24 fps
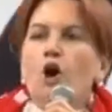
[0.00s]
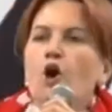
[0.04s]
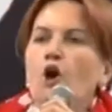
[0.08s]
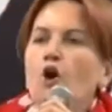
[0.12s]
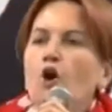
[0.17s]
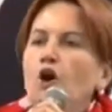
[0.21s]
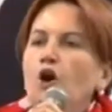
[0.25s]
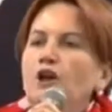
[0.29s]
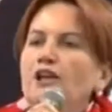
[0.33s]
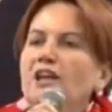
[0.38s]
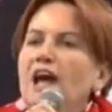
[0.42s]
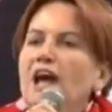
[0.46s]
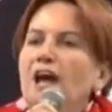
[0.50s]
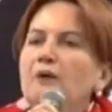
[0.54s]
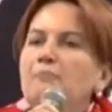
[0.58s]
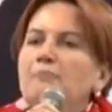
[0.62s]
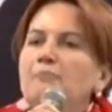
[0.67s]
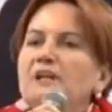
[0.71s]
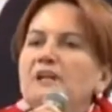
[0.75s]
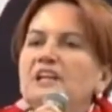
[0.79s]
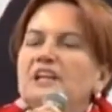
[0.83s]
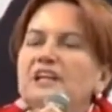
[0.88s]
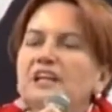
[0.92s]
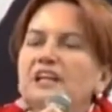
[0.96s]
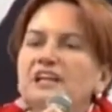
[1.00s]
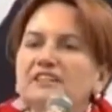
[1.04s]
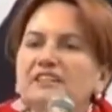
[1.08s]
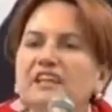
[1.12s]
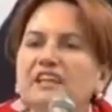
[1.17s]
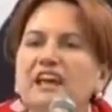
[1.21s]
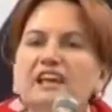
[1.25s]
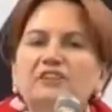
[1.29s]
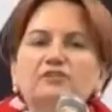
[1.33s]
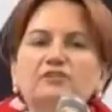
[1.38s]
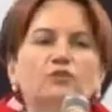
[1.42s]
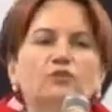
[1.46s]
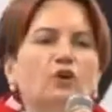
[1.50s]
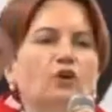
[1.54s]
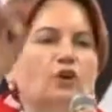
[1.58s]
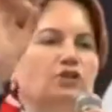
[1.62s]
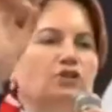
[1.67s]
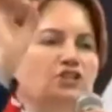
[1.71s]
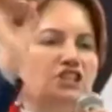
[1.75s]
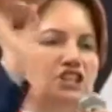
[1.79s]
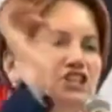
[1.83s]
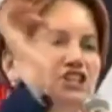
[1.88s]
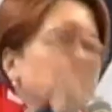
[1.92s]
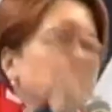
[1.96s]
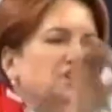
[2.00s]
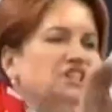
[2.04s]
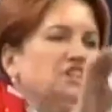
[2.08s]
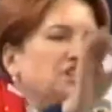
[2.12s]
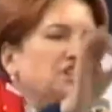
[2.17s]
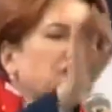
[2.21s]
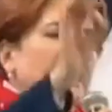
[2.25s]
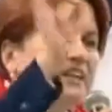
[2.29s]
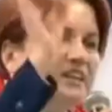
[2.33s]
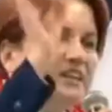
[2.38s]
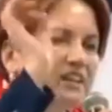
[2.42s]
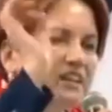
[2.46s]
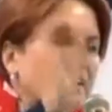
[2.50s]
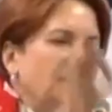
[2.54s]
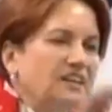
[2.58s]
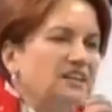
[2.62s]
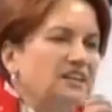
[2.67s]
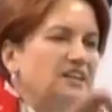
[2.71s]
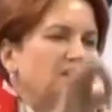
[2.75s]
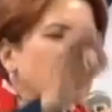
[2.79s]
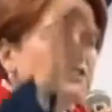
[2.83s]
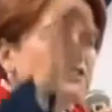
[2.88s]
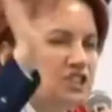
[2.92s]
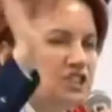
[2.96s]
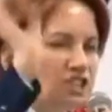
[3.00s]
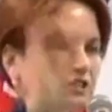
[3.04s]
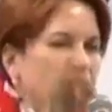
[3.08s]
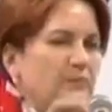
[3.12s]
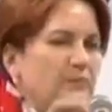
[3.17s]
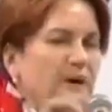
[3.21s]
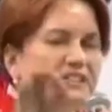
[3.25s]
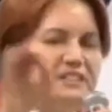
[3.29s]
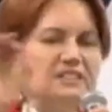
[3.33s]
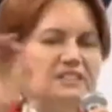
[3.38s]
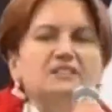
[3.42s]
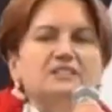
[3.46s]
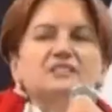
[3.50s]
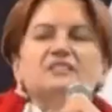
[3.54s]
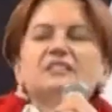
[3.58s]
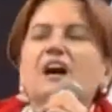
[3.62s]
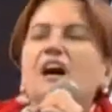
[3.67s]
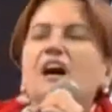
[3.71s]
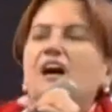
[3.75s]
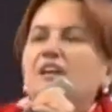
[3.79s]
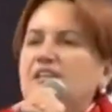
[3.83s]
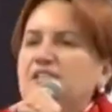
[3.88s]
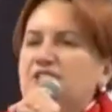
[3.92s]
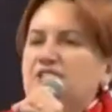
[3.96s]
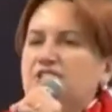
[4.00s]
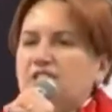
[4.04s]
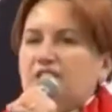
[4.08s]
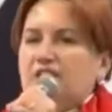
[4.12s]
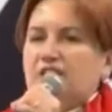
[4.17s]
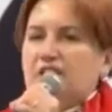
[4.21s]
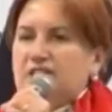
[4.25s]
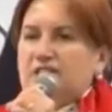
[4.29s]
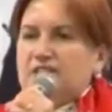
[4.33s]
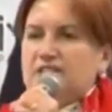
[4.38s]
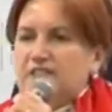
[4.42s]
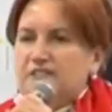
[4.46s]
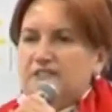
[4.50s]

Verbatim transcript: önemli teknoloji şirketlerinin çıkmasını sağlayacağız.